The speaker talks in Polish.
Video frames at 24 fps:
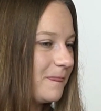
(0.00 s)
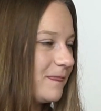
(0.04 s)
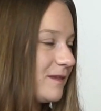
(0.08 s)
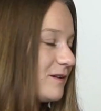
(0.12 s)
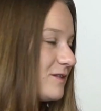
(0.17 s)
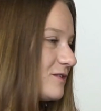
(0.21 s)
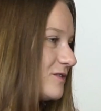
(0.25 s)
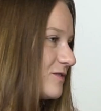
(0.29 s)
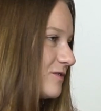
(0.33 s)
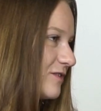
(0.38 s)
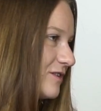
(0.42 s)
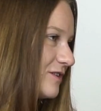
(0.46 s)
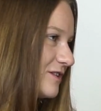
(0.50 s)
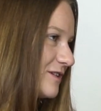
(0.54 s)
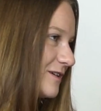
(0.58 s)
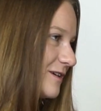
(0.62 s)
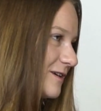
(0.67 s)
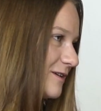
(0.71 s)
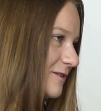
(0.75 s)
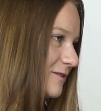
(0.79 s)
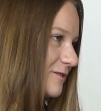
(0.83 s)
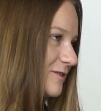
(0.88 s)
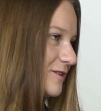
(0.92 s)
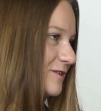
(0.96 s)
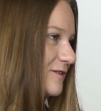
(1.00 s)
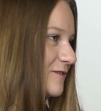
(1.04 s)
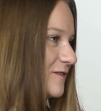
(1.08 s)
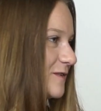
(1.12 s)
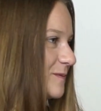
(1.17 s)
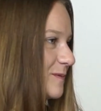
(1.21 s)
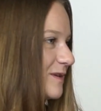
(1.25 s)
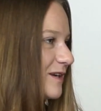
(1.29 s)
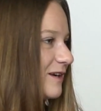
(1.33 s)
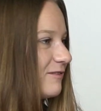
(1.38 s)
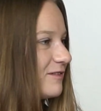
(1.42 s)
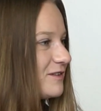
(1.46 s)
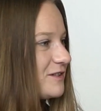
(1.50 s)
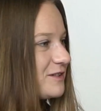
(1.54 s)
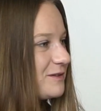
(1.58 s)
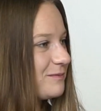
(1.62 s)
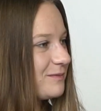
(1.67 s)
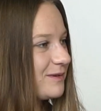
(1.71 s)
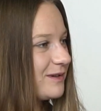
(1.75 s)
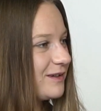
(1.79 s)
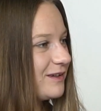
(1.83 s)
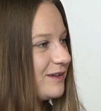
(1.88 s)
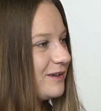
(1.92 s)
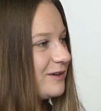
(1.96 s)
też w swojej działalności wspiera właśnie
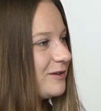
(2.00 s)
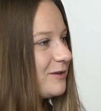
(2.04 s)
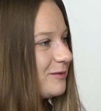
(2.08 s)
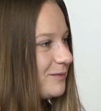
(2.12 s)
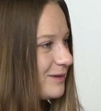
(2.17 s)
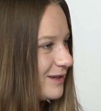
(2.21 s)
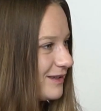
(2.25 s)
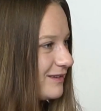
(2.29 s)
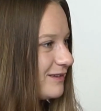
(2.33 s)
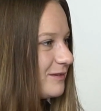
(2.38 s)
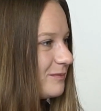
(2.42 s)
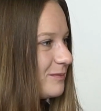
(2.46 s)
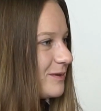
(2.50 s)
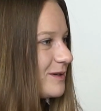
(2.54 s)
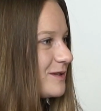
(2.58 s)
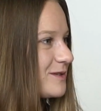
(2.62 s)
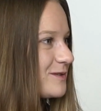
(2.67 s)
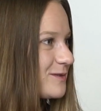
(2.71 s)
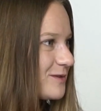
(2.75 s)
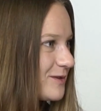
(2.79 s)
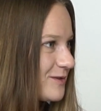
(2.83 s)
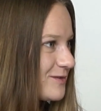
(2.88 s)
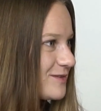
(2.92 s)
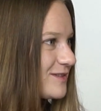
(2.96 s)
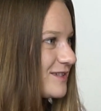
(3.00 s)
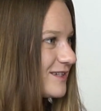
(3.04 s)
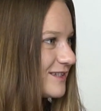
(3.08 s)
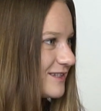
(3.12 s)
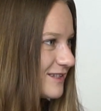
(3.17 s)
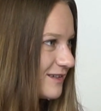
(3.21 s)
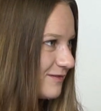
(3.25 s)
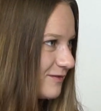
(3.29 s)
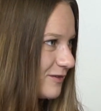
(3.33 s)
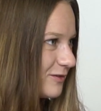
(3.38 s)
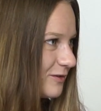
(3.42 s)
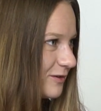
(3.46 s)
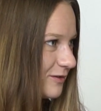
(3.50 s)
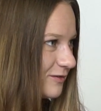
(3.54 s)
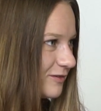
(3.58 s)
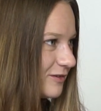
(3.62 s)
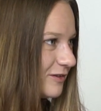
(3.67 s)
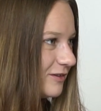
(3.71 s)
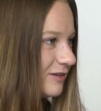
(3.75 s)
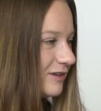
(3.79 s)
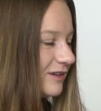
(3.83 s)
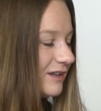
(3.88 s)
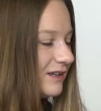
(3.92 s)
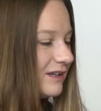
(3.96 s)
Pani kobiety pracujące
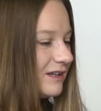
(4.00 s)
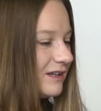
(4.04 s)
zawodowo.